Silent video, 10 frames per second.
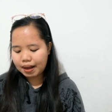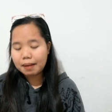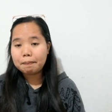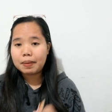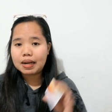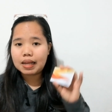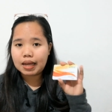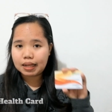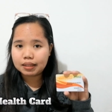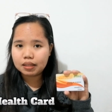parang
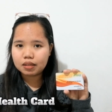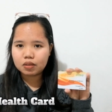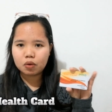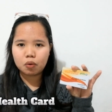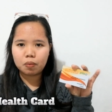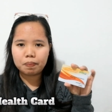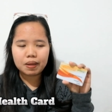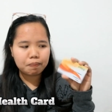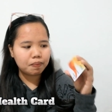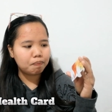PhilHealth. So,
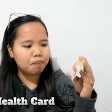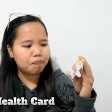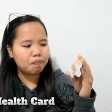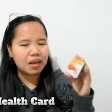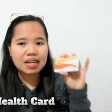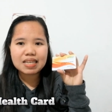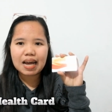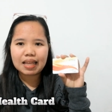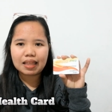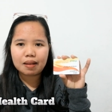para
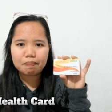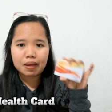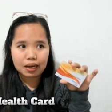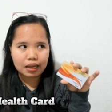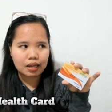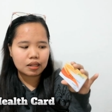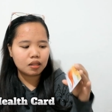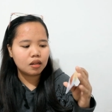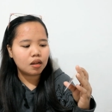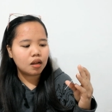sa atin, PhilHealth.